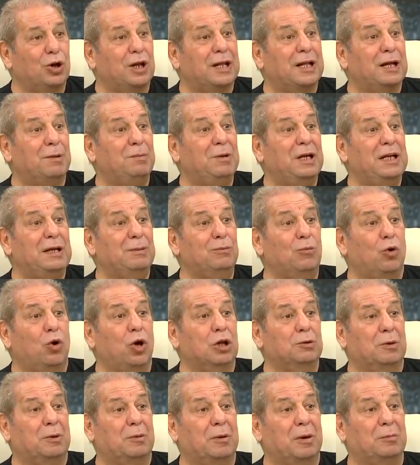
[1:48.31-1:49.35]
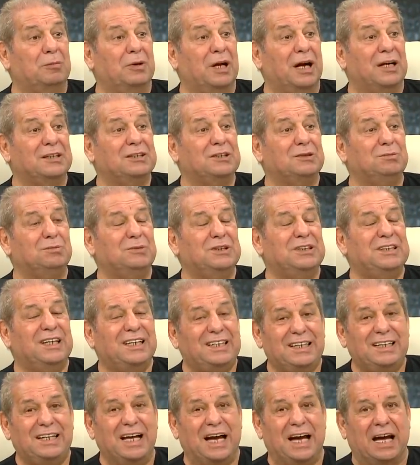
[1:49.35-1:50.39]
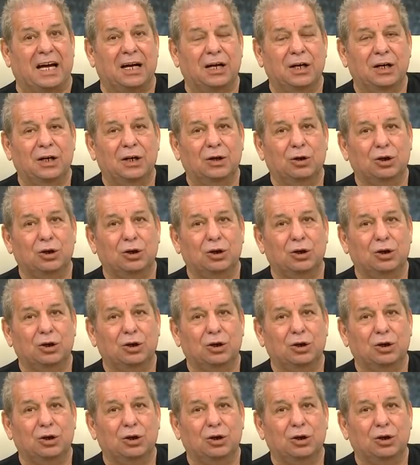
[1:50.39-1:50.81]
orada benim olmamam lazımdı dedi de